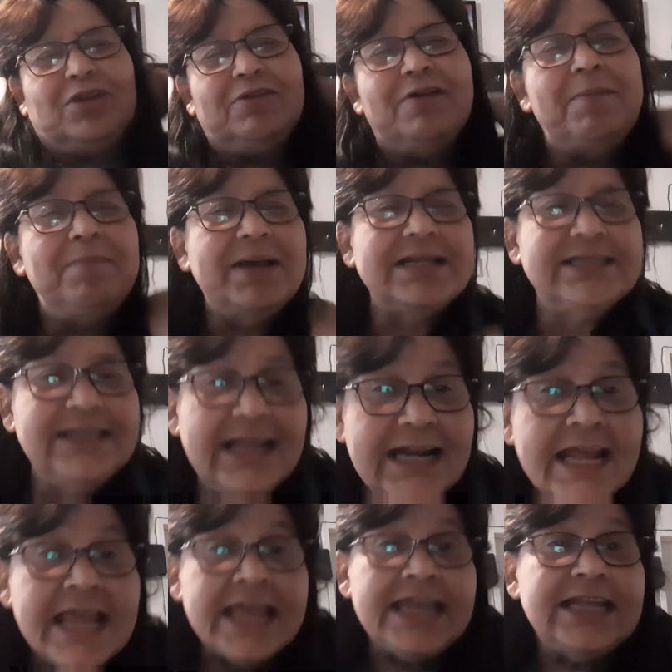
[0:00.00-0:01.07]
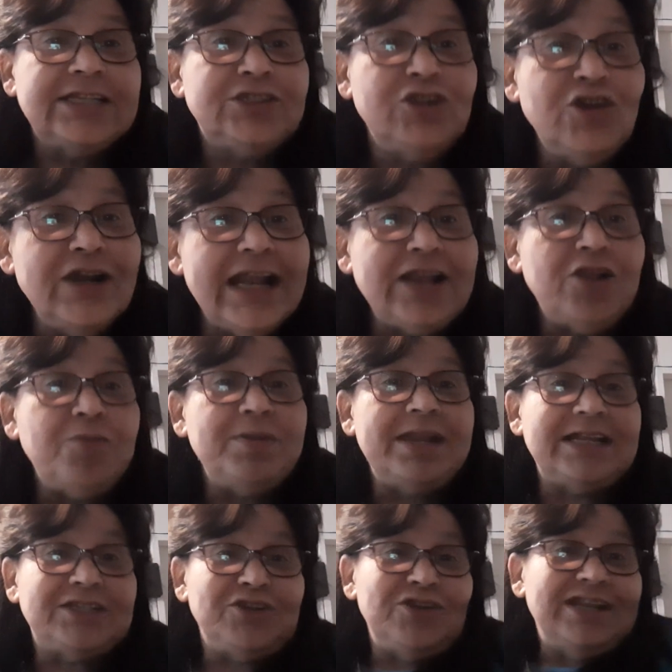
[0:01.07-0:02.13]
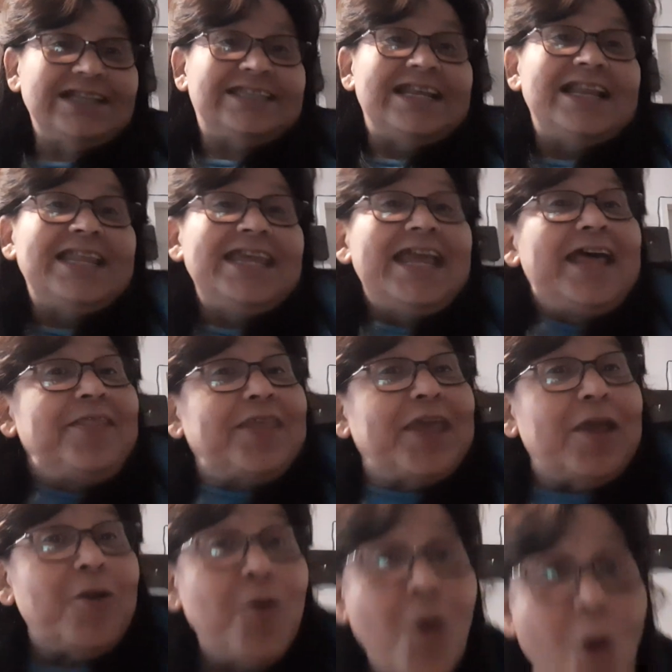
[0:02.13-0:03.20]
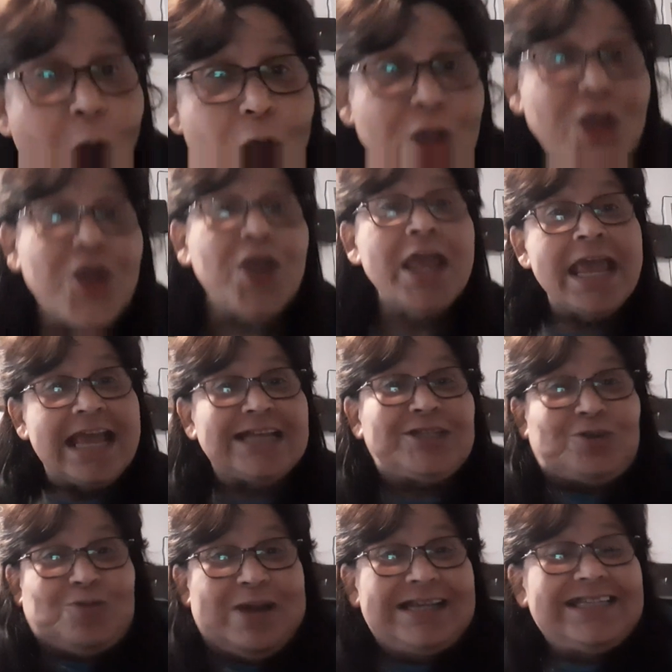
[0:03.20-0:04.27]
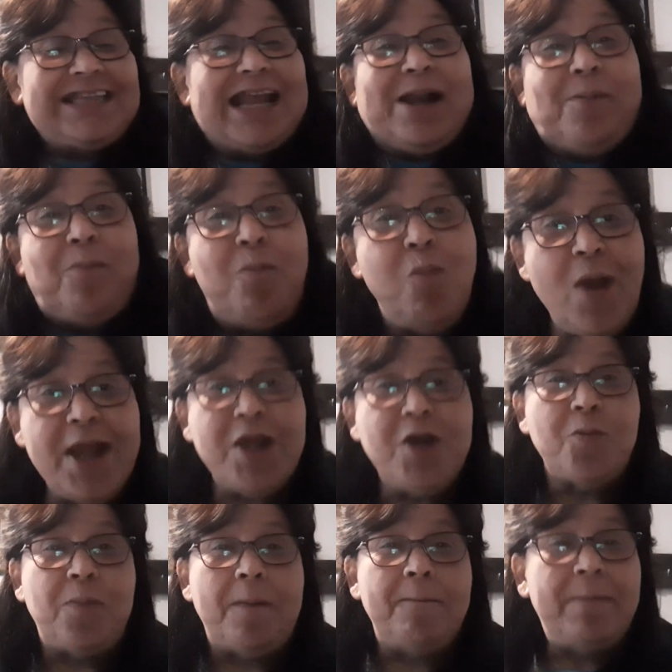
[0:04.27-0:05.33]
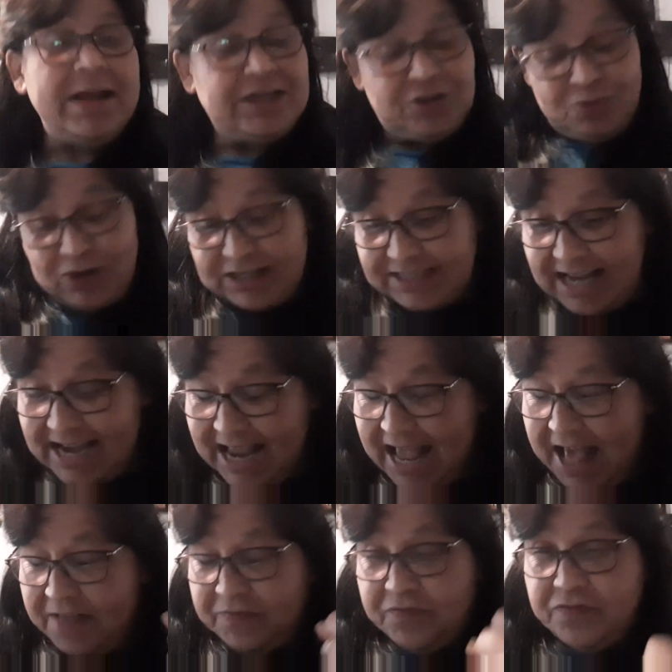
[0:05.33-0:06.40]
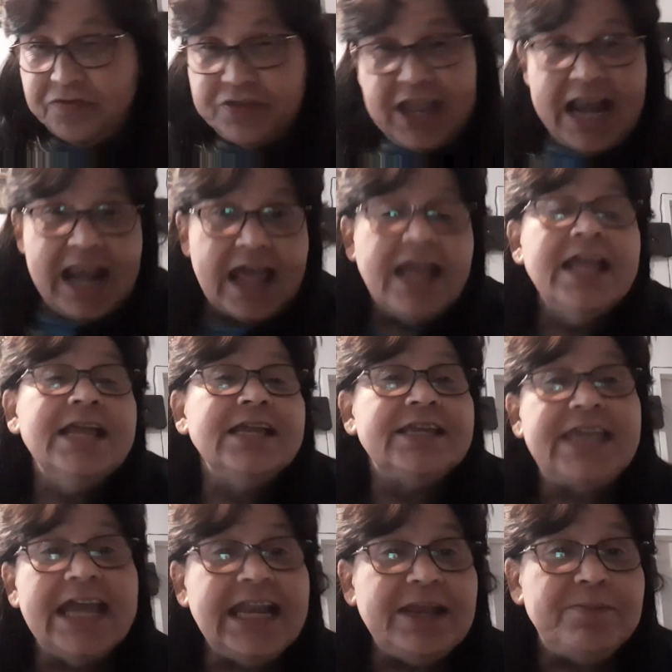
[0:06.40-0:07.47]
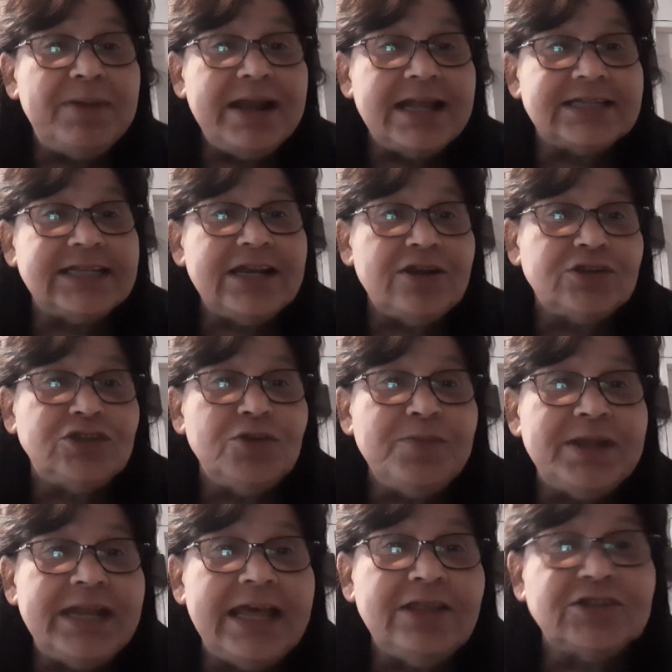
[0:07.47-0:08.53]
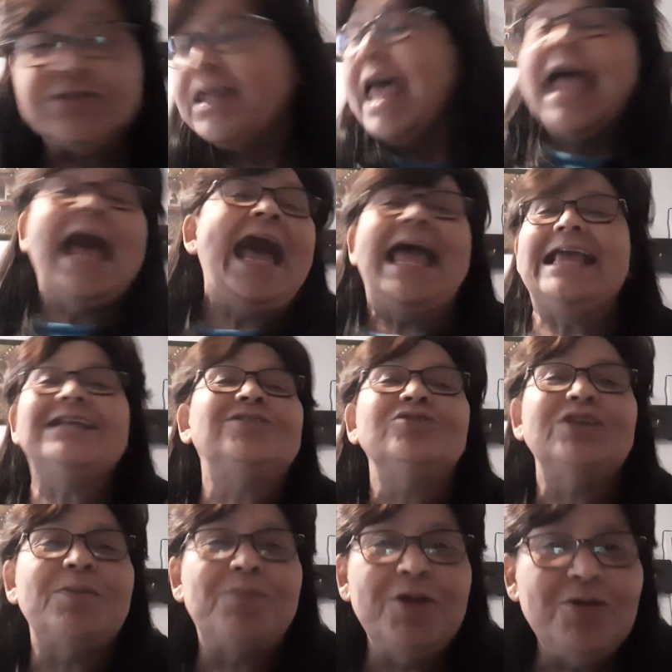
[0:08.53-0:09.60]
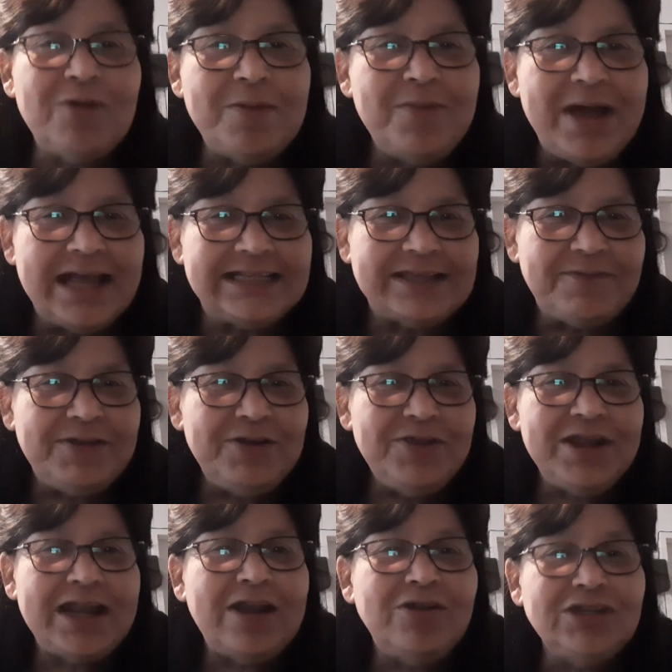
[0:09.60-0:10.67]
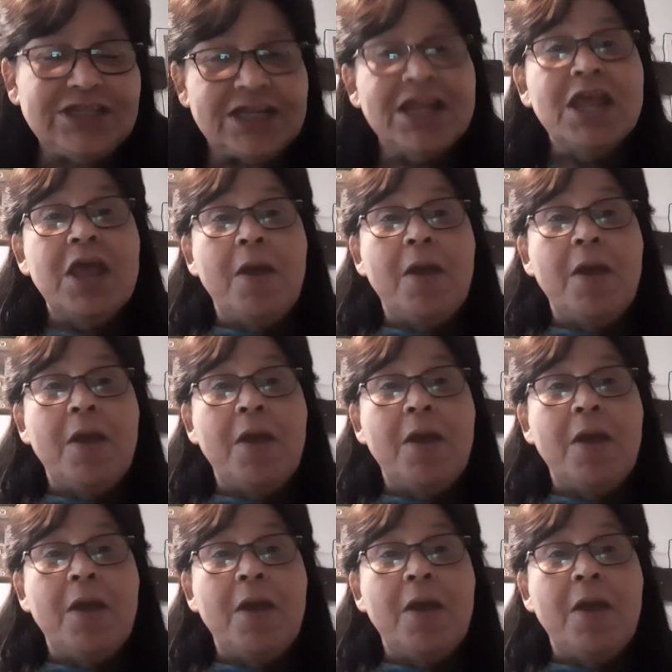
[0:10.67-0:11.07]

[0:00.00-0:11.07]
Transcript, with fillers: ¿qué va a pasar? Y son las nominaciones el día de hoy. Esto va a estar bueno, papá, esto va a estar candela. ¿Quiénes van a ser los nominados? Ah, eso después lo vamos a saber hoy en la noche.